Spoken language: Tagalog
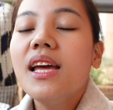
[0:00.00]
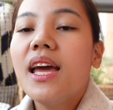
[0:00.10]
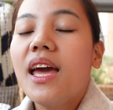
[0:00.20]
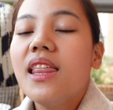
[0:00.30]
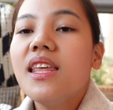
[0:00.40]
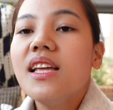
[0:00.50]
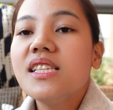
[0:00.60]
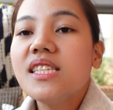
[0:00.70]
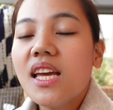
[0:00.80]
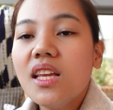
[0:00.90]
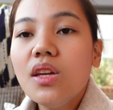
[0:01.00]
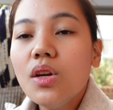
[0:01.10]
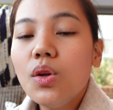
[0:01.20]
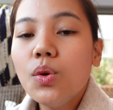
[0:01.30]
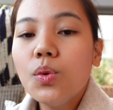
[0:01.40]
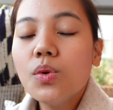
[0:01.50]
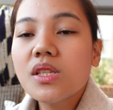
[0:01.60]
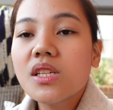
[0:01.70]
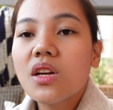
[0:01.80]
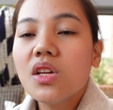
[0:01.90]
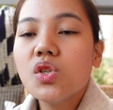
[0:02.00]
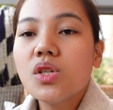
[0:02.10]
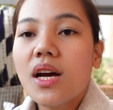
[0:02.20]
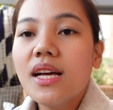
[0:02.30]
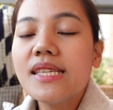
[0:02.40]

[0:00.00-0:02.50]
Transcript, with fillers: And then send nyo yung screenshot